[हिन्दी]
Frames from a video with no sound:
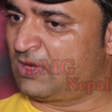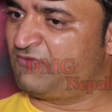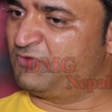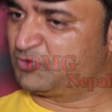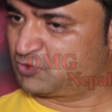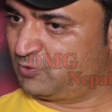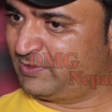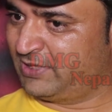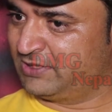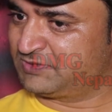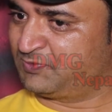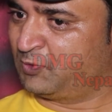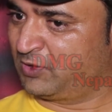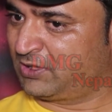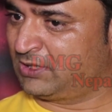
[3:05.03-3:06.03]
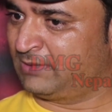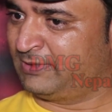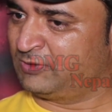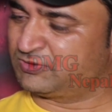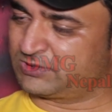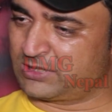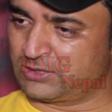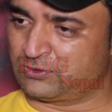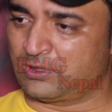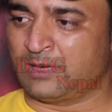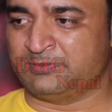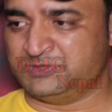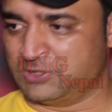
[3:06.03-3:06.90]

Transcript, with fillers: काफ़ी उसको मैंने सपोर्ट किया मैंने उसे कहा तो आप